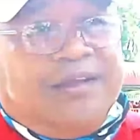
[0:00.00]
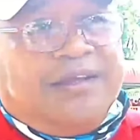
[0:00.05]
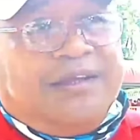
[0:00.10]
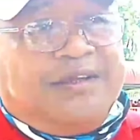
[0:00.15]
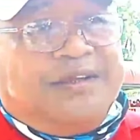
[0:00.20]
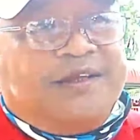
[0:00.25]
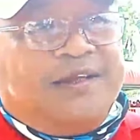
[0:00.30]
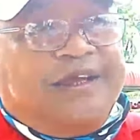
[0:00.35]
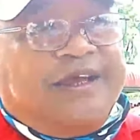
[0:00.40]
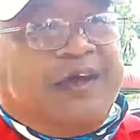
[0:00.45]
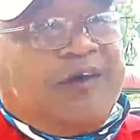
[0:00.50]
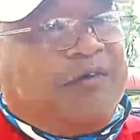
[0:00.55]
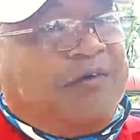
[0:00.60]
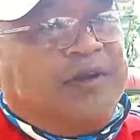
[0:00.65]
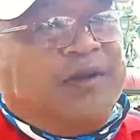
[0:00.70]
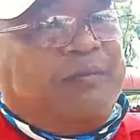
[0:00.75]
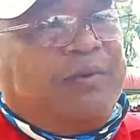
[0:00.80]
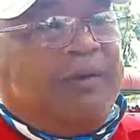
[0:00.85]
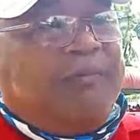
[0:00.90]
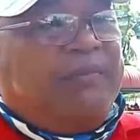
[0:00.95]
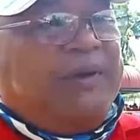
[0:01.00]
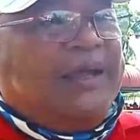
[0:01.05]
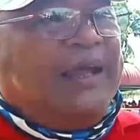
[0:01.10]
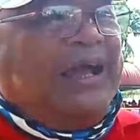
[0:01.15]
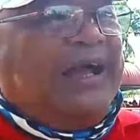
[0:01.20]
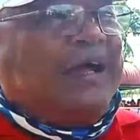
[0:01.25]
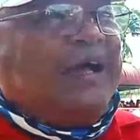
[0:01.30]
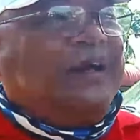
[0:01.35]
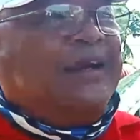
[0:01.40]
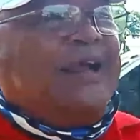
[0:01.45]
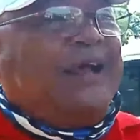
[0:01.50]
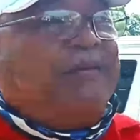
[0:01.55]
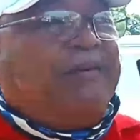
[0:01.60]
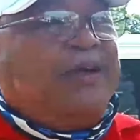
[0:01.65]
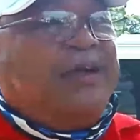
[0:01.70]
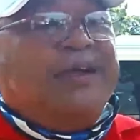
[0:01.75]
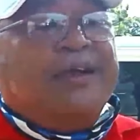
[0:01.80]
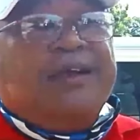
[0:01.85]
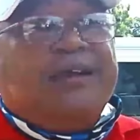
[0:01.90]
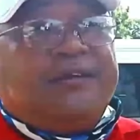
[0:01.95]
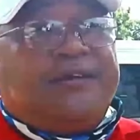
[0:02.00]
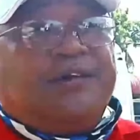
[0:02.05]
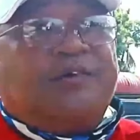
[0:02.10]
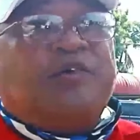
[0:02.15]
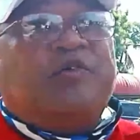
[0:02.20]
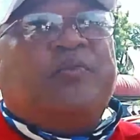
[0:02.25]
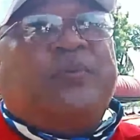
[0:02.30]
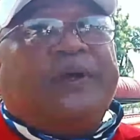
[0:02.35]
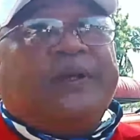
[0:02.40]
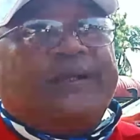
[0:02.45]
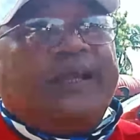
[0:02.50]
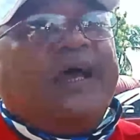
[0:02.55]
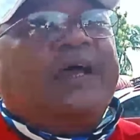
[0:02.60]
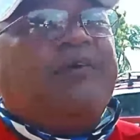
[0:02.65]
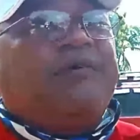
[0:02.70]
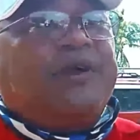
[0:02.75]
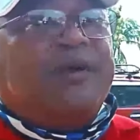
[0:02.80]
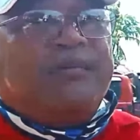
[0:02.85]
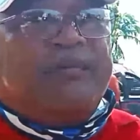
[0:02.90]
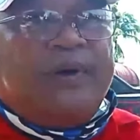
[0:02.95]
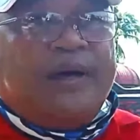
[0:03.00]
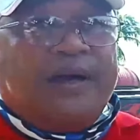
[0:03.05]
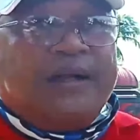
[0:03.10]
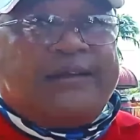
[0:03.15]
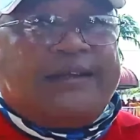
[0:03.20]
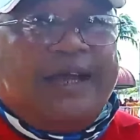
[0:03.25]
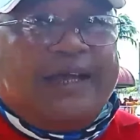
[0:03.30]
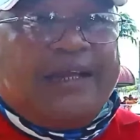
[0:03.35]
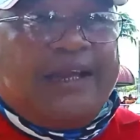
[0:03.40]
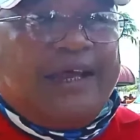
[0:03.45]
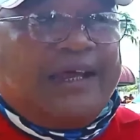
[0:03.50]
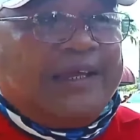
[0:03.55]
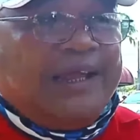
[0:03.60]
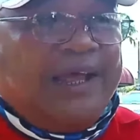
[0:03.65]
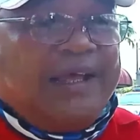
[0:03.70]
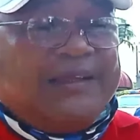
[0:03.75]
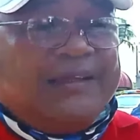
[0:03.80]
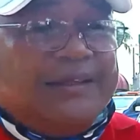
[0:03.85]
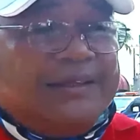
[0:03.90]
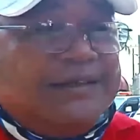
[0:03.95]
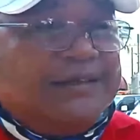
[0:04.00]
hindi ako namamayagan na sakupin tayo ng mga China yan.